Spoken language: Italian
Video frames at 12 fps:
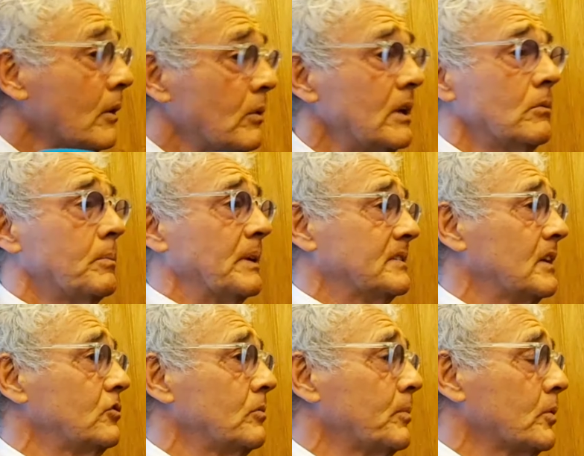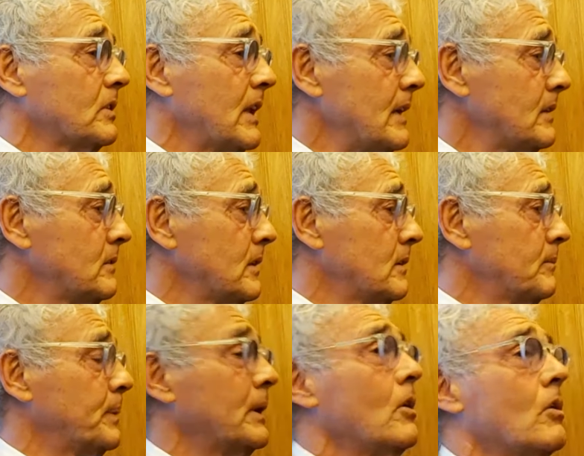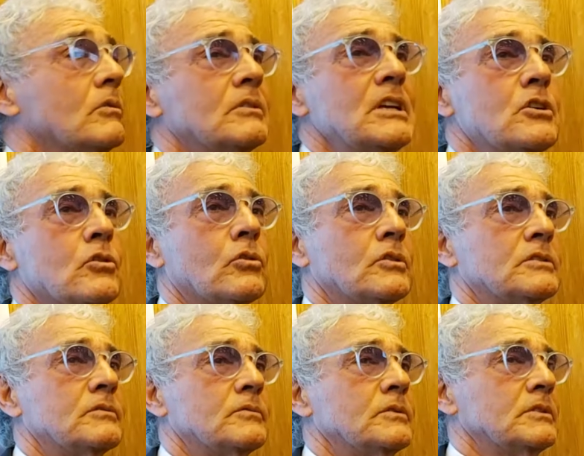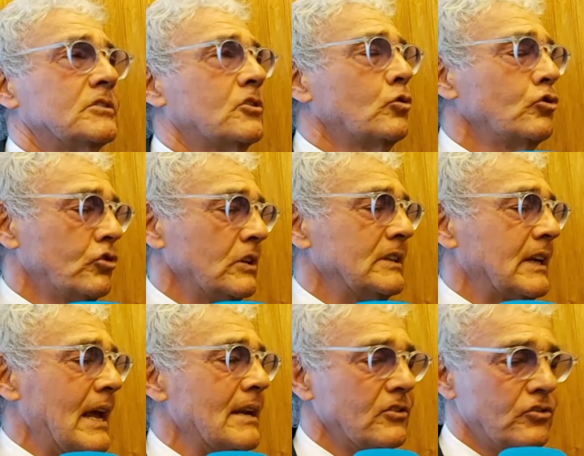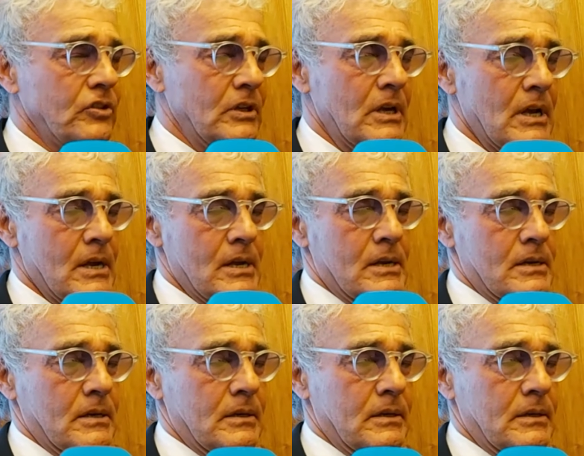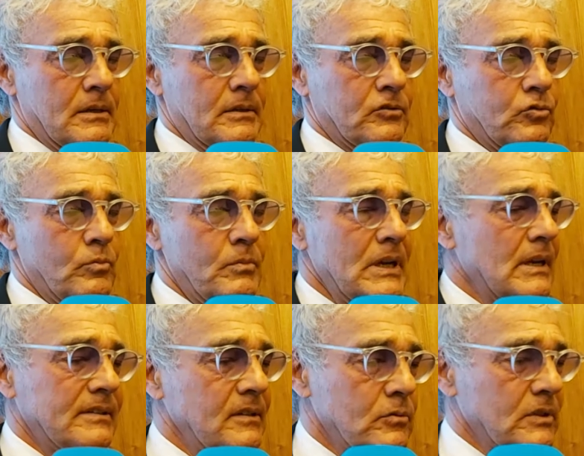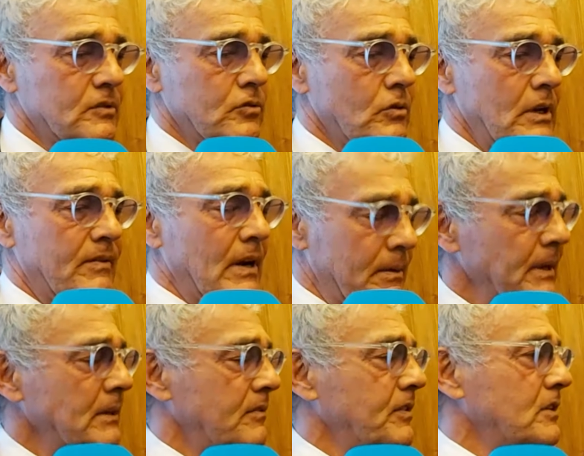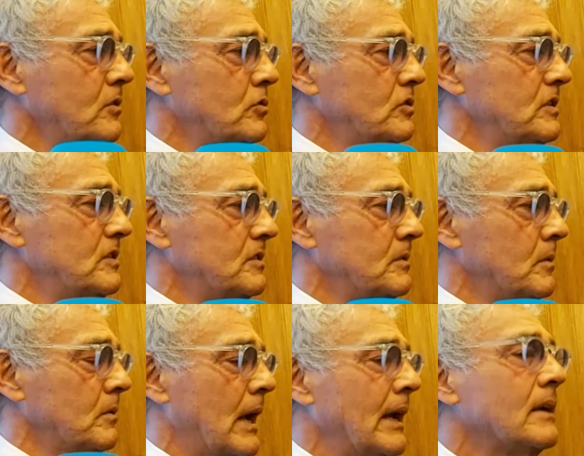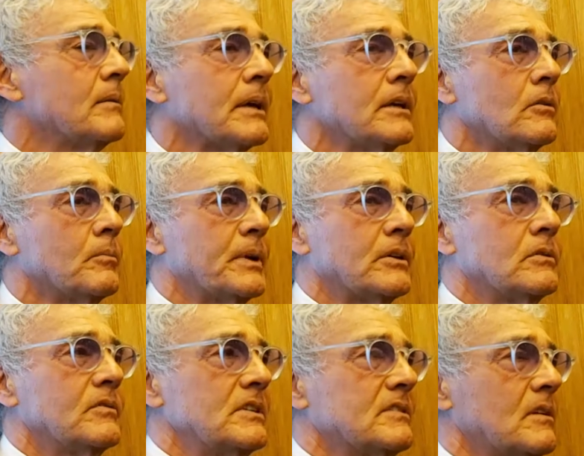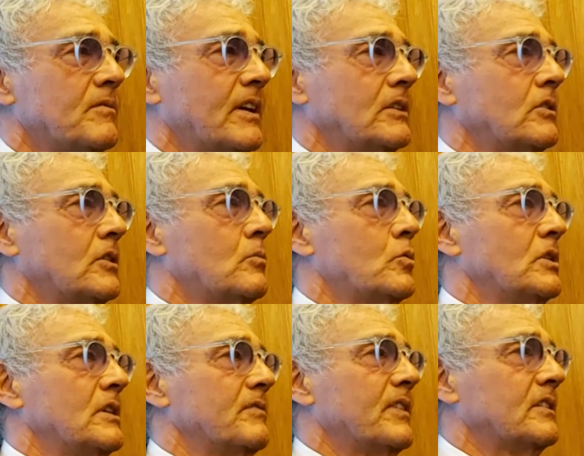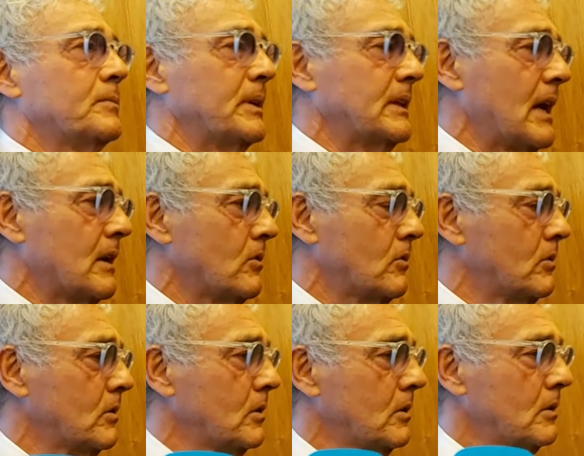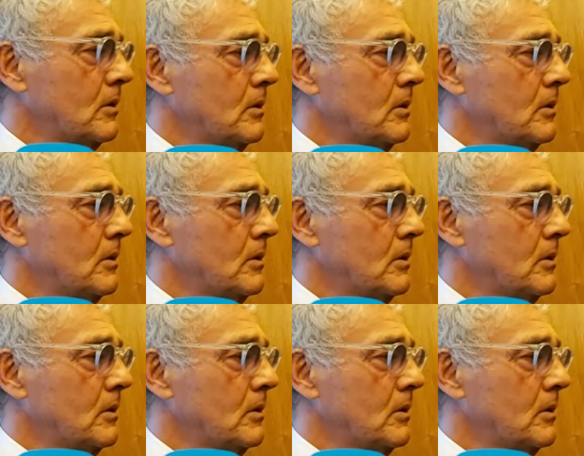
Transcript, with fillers: Quello è un passaggio importante, però dico, concentrarci eh, su mille situazioni è veramente faticosissimo, anche perché io non perdo di vista il fatto che comunque devi fare spettacolo.